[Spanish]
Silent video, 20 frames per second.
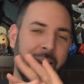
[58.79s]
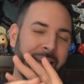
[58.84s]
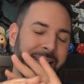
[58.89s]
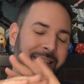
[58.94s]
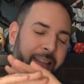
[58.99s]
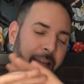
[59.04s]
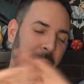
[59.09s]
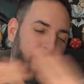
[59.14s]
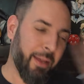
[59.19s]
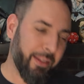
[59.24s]
en
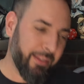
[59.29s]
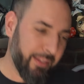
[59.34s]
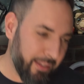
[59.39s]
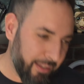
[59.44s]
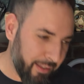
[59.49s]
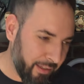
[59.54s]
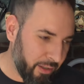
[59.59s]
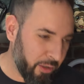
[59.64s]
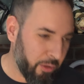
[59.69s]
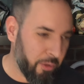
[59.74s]
ese
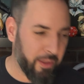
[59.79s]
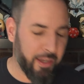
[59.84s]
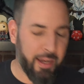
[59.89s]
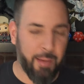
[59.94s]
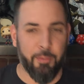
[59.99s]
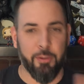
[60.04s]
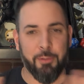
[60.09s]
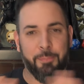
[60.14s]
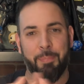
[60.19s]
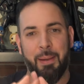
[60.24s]
debate, lo
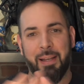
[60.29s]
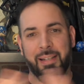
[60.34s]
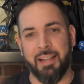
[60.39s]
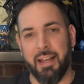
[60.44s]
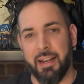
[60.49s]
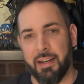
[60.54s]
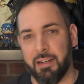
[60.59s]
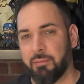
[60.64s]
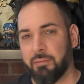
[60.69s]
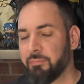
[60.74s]
dejamos
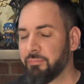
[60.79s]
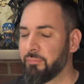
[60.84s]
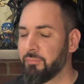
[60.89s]
pasar,